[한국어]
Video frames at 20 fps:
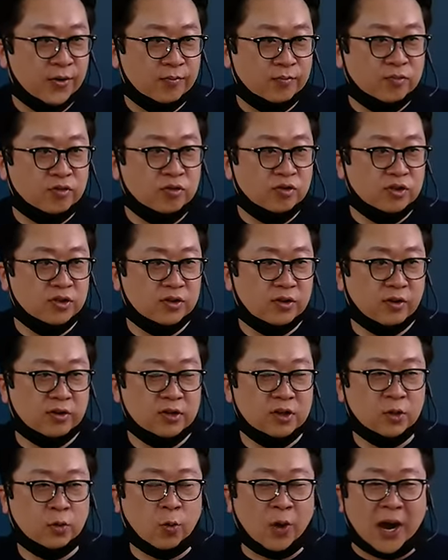묶는
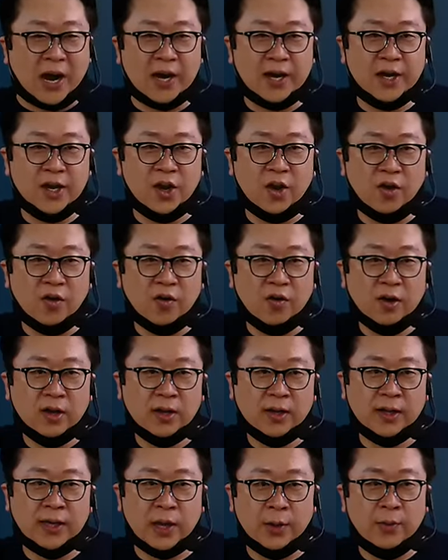거를
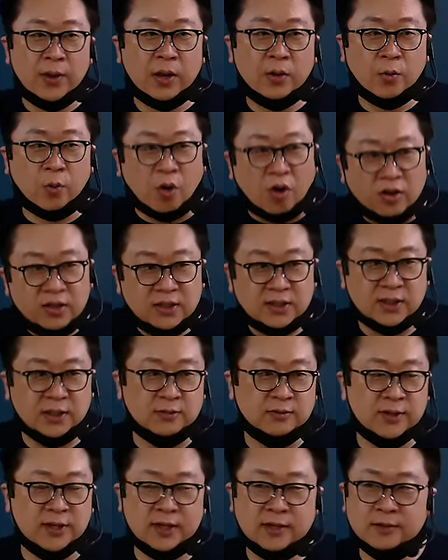
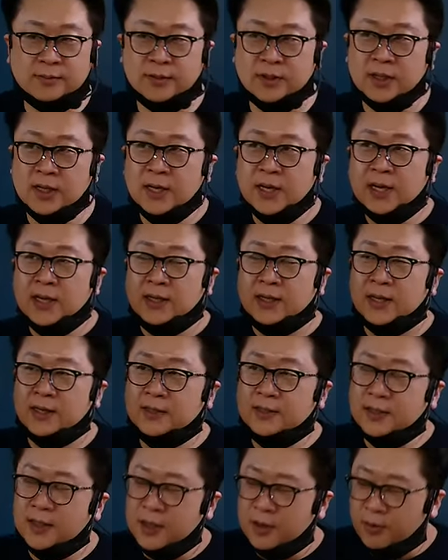광역계획권이라고 그래. 그러면
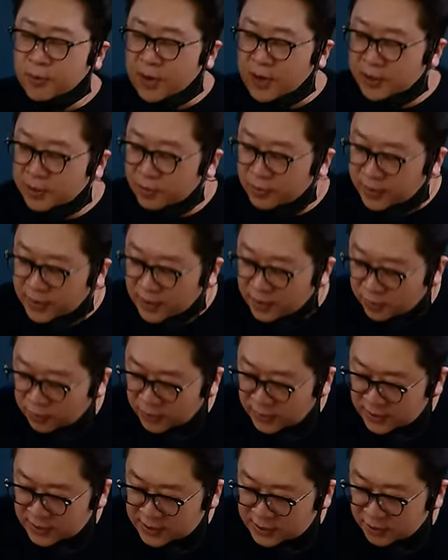얘는
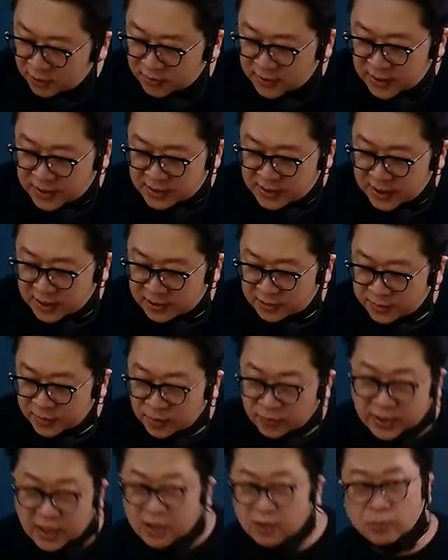광역계획권이 지정되지
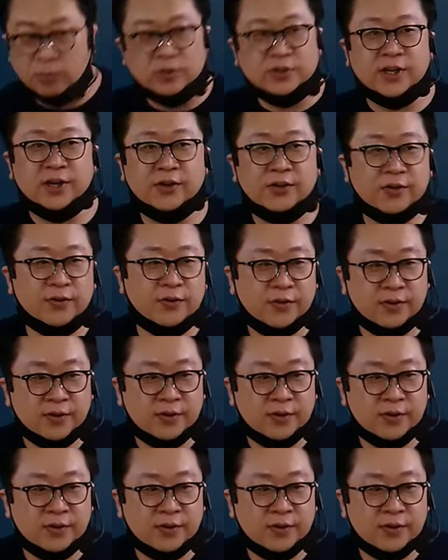않으면 계획을 못 짜요.